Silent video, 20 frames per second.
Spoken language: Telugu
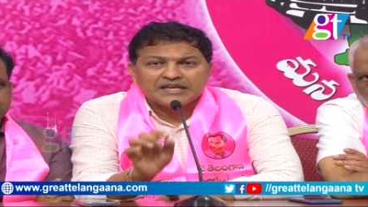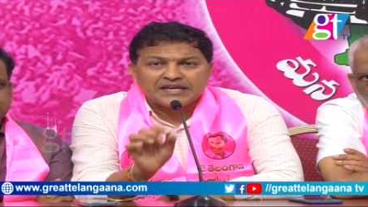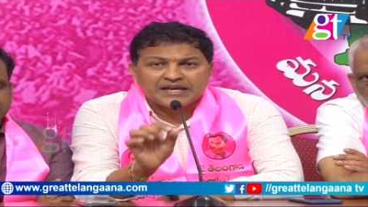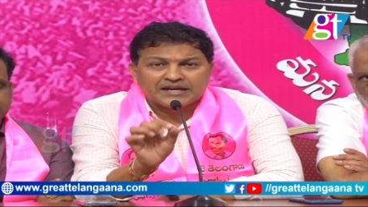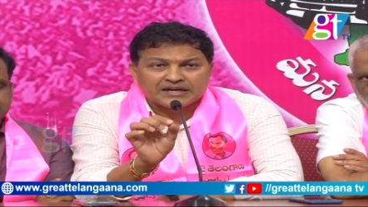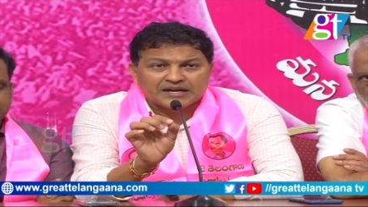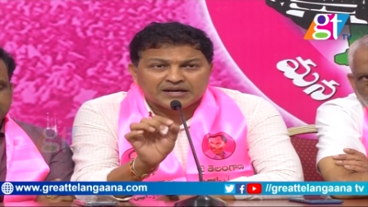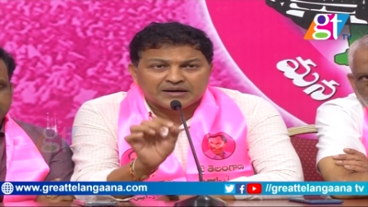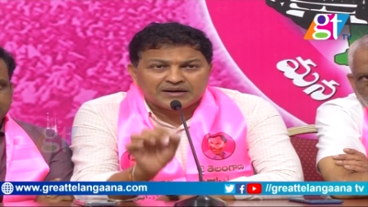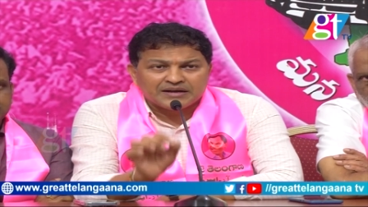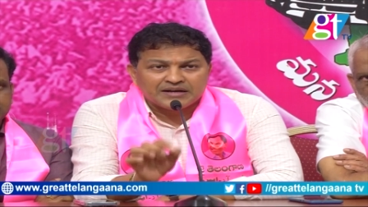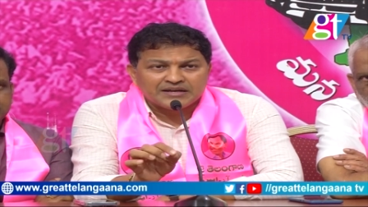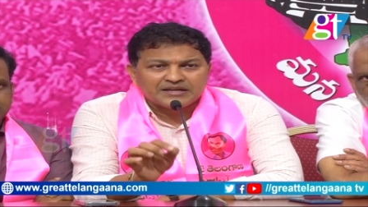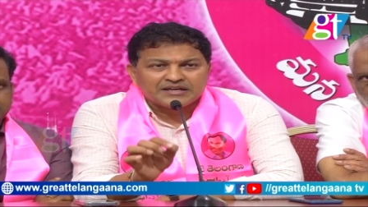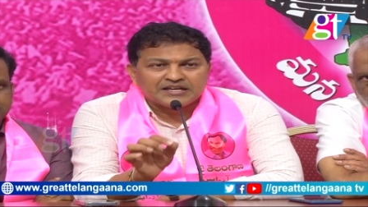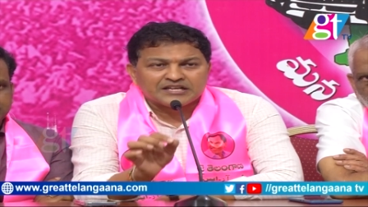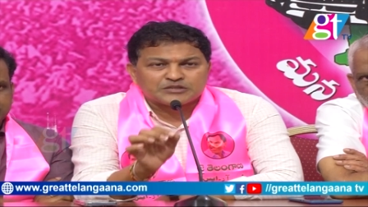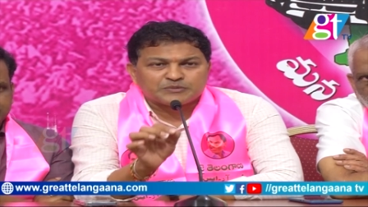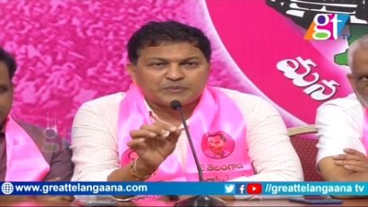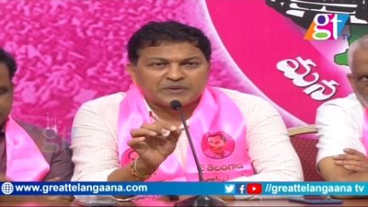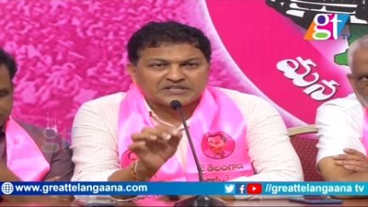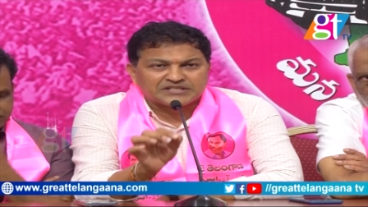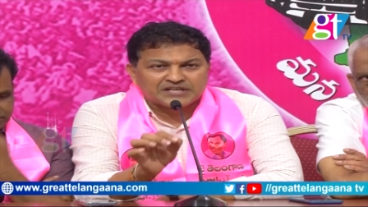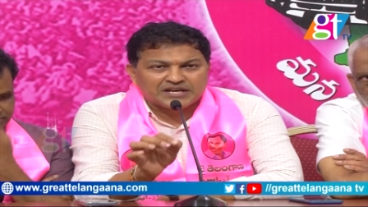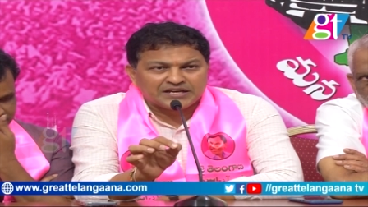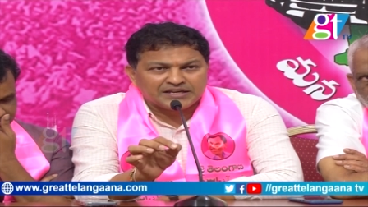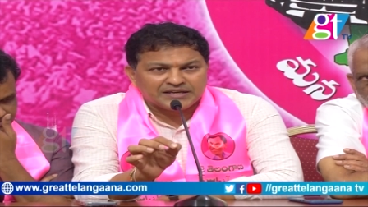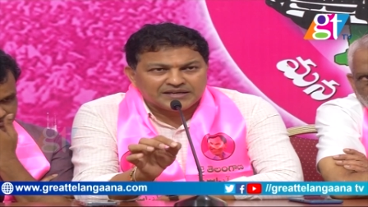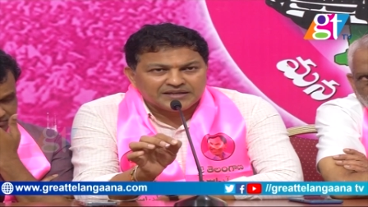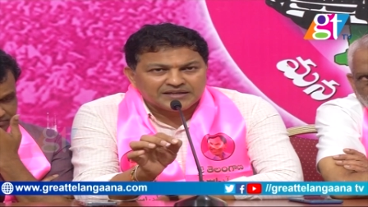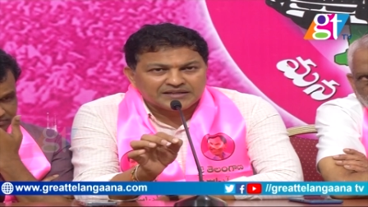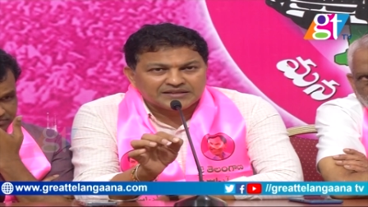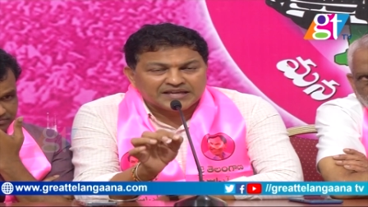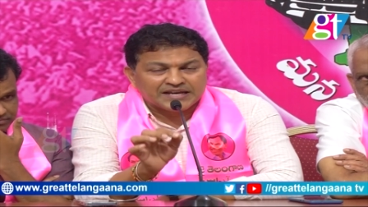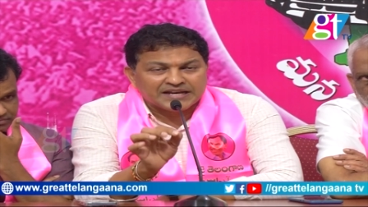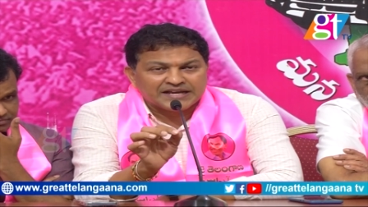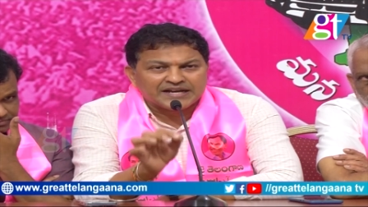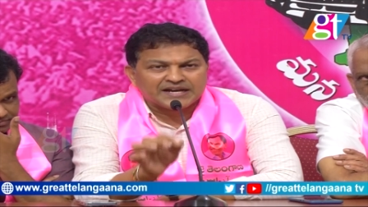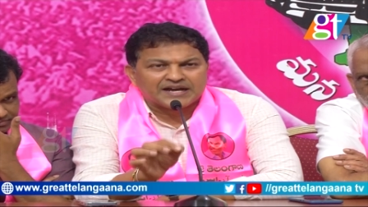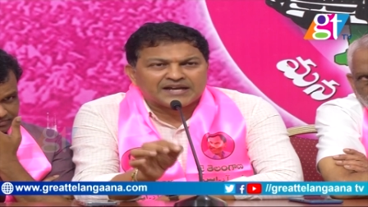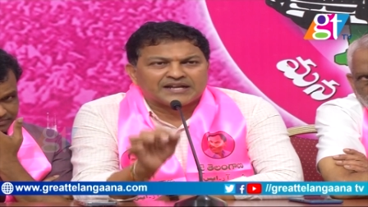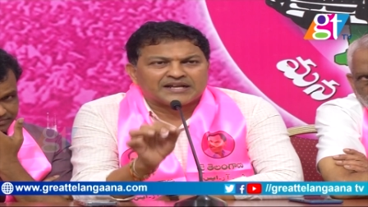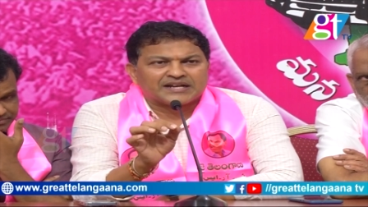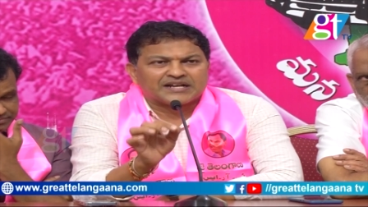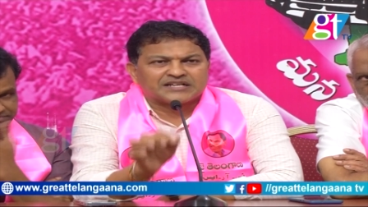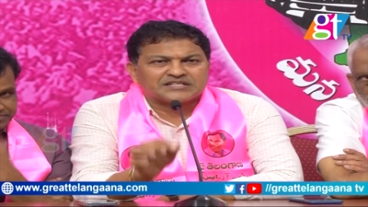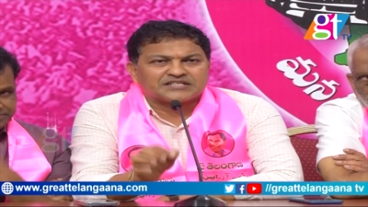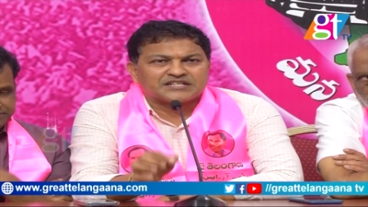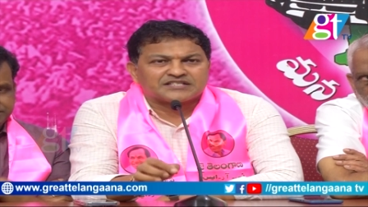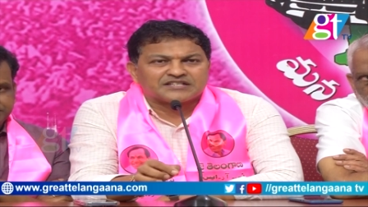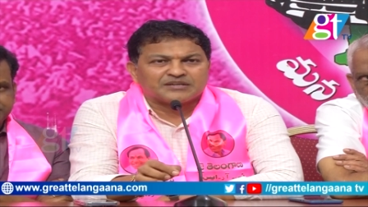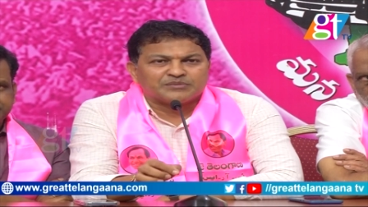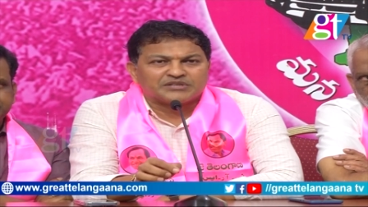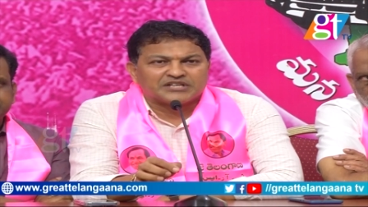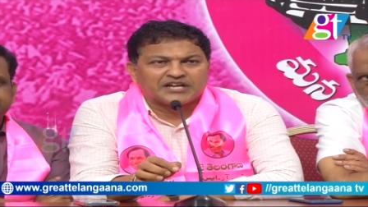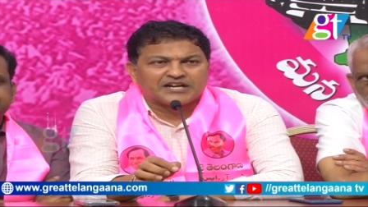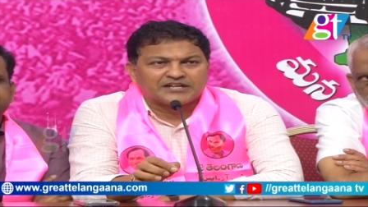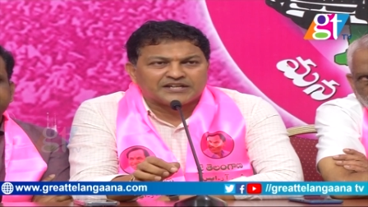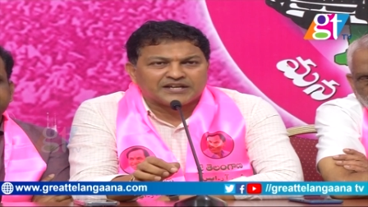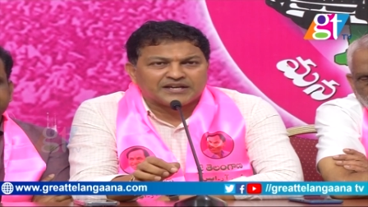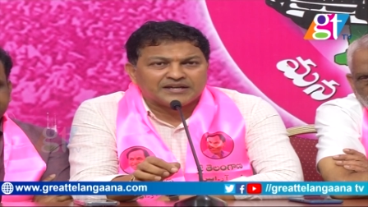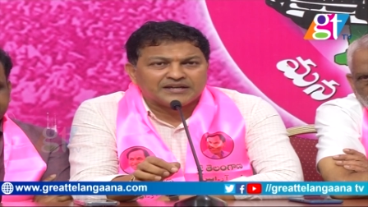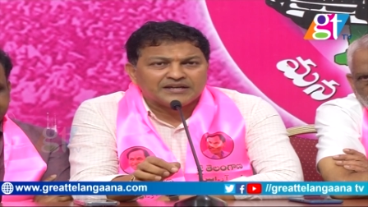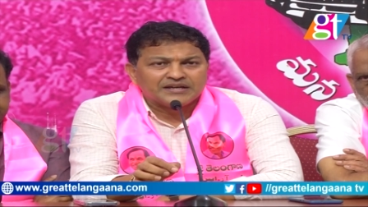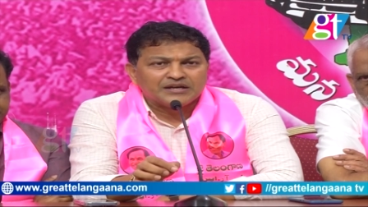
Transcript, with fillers: ఇక్కడ ఎస్పెషల్లీ తెలంగాణ రాష్ట్ర సమితి అంటే